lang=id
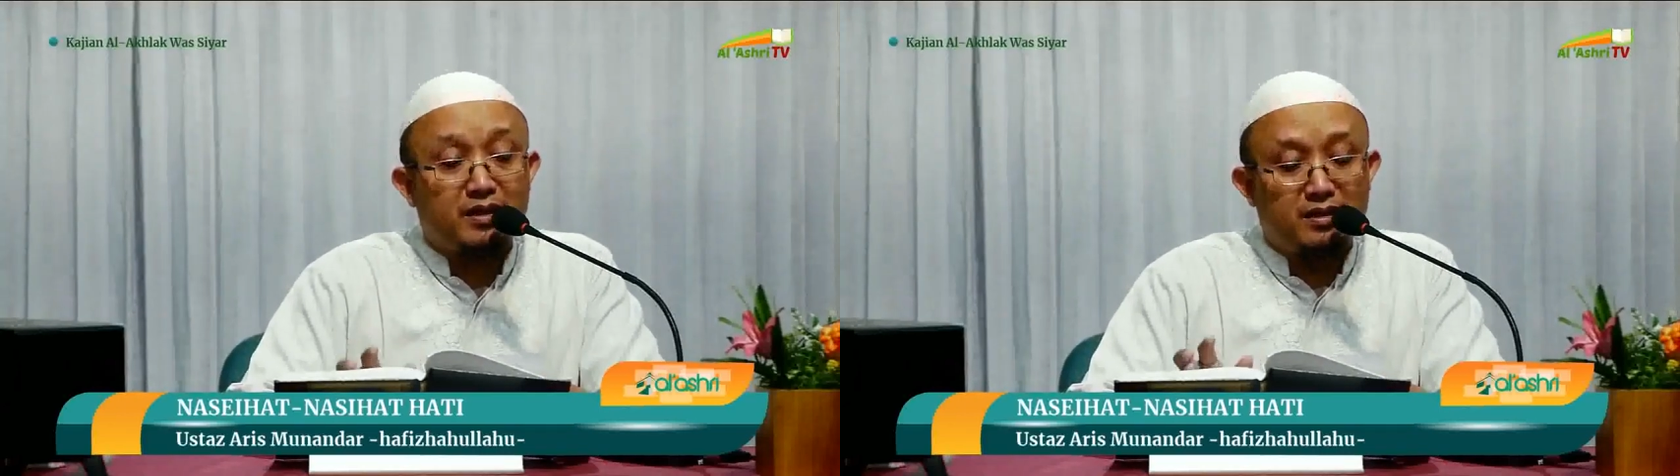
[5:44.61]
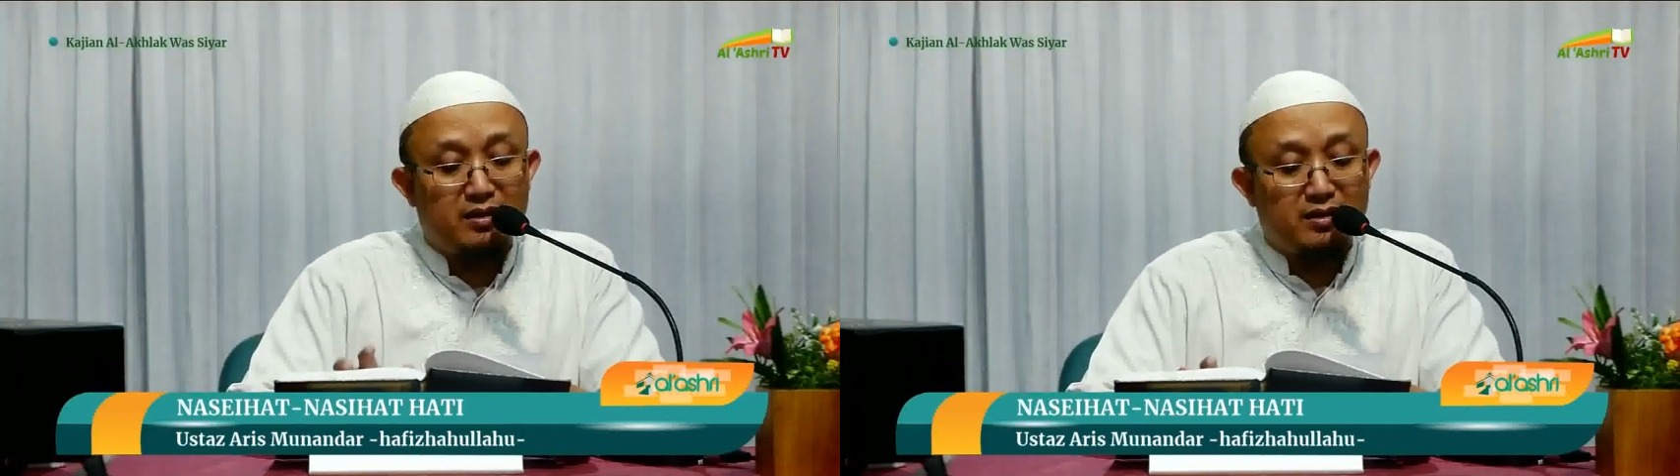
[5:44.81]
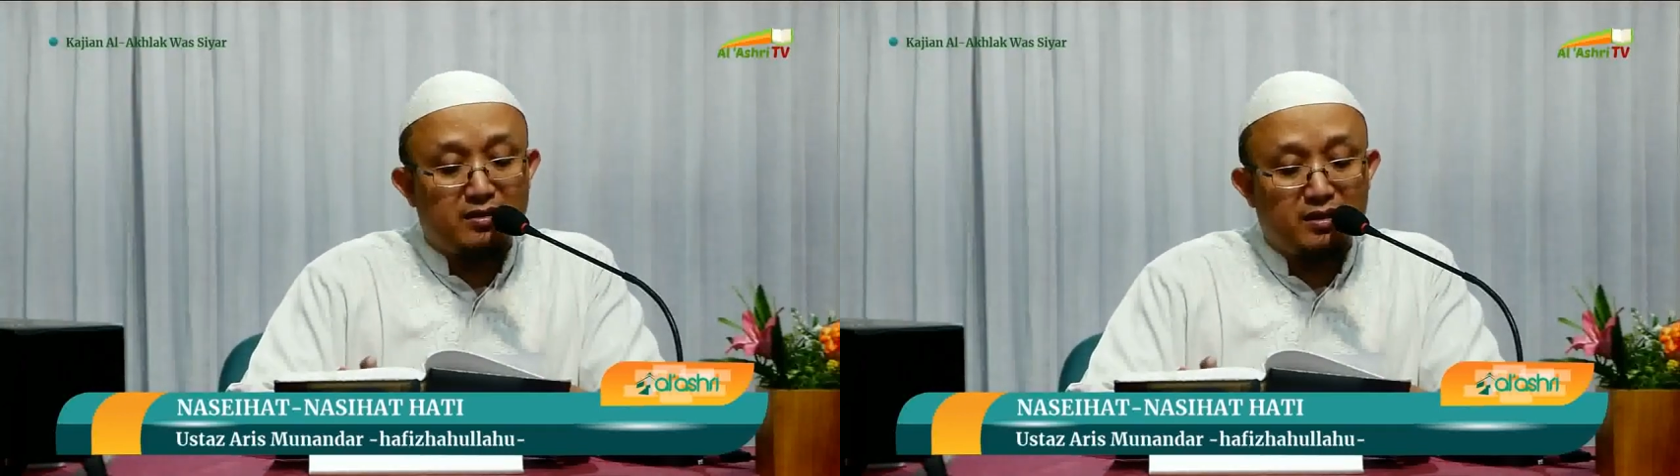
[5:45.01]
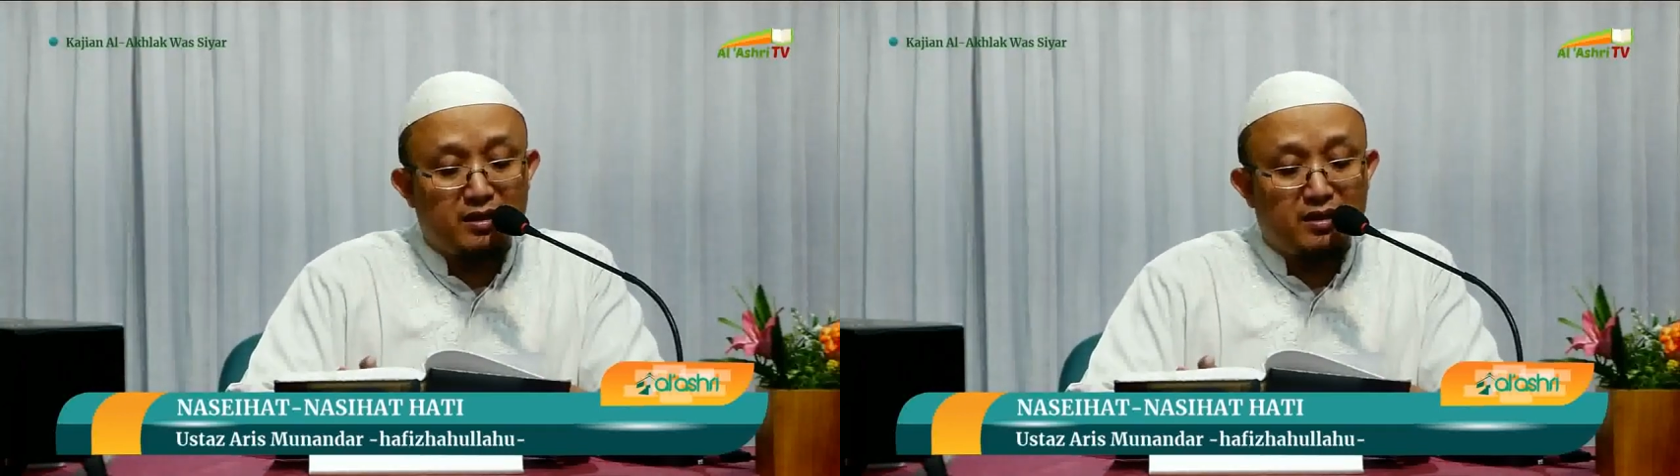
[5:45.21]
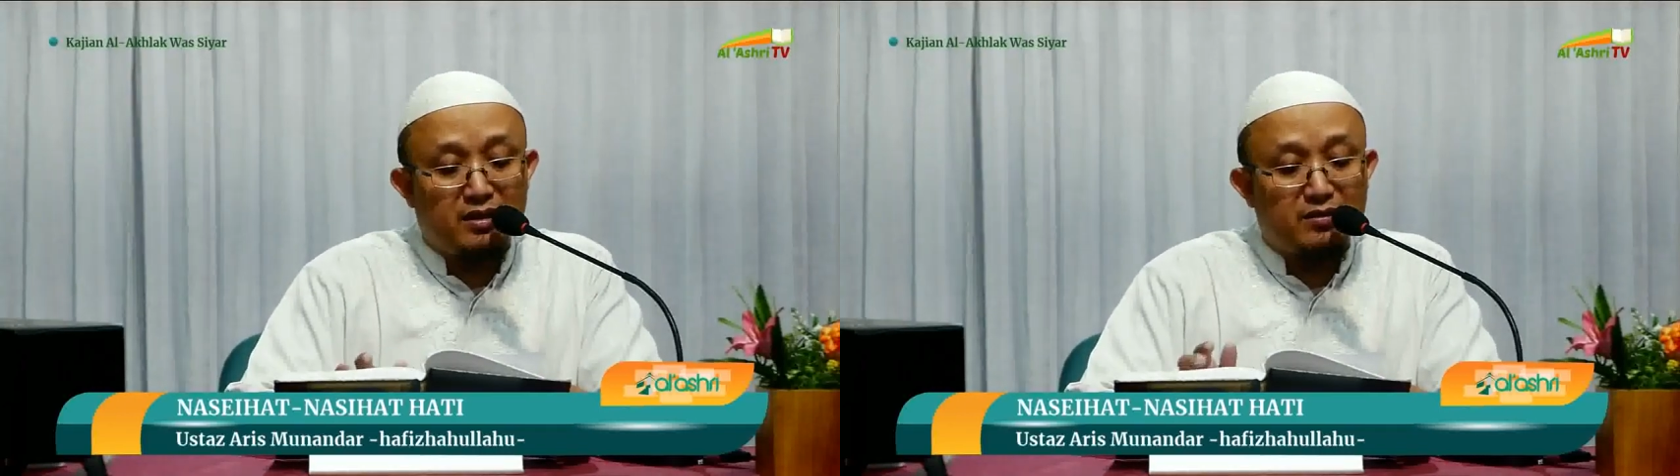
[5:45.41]
dan kejelekan
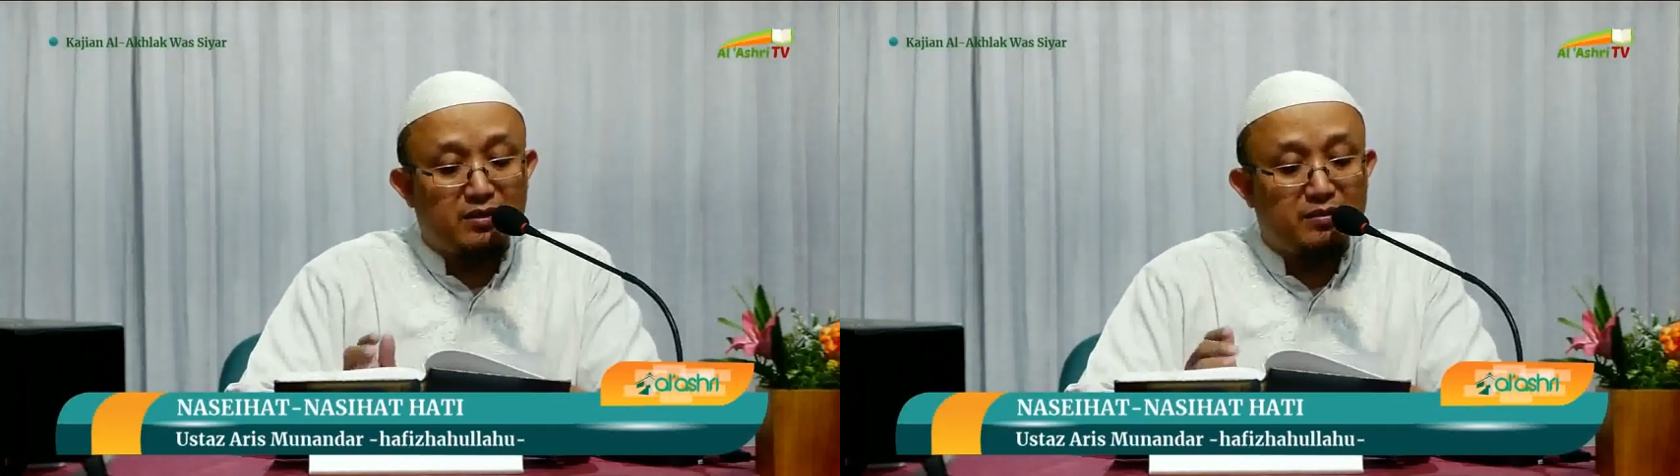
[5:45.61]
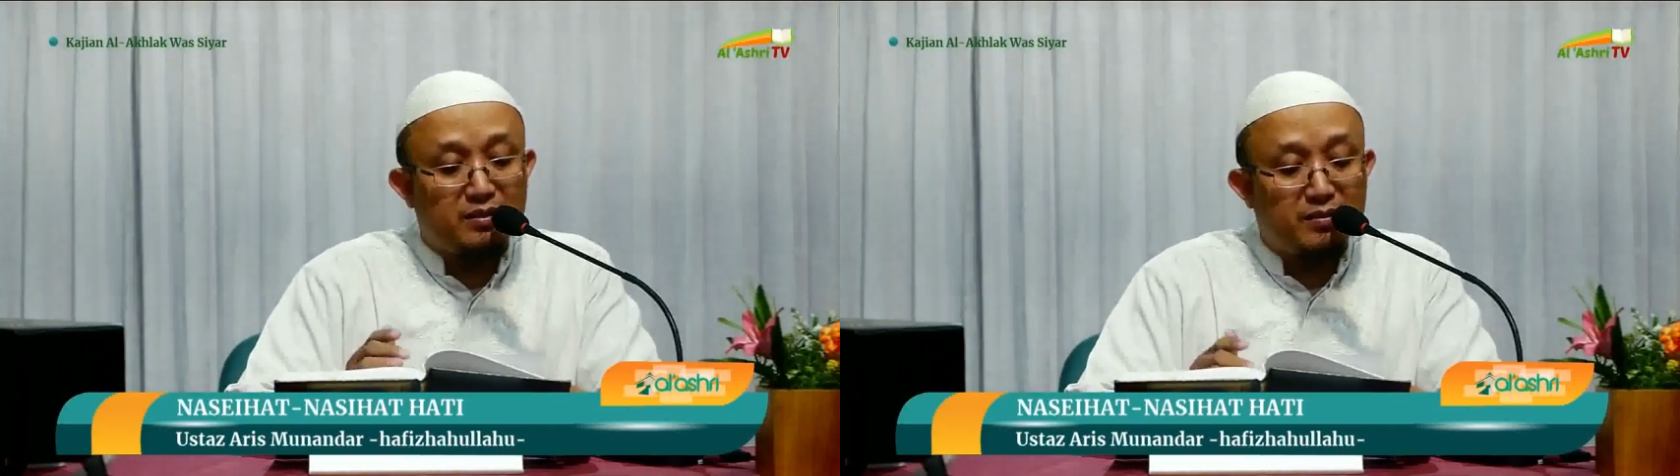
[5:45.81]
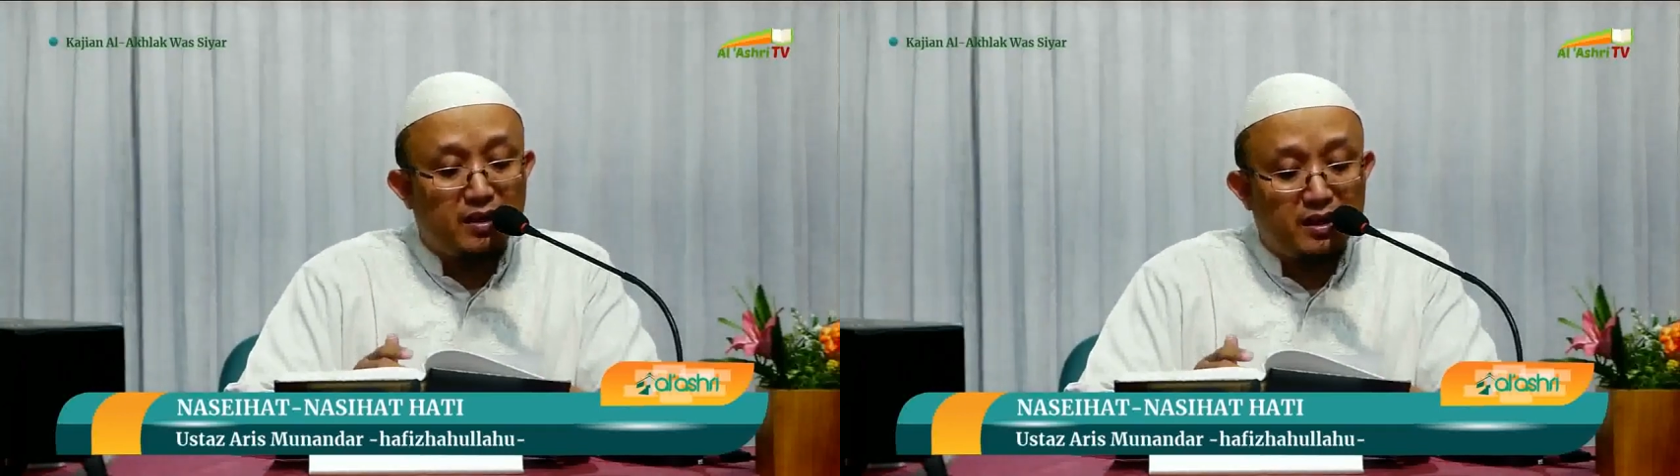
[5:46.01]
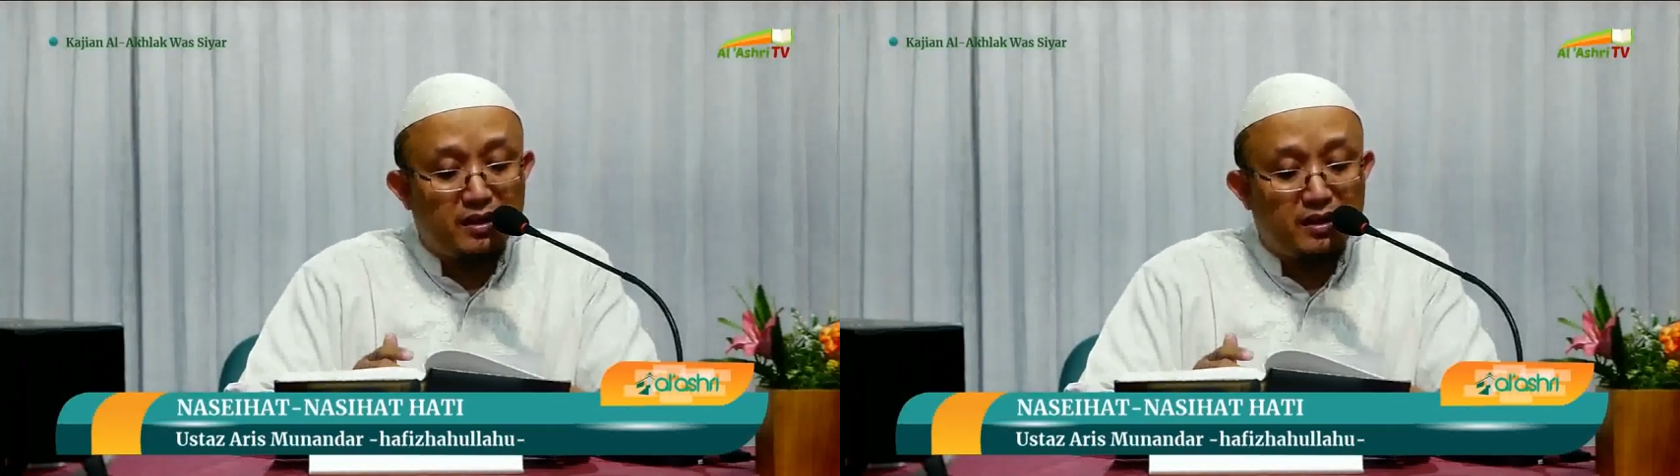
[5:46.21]
itu lebih baik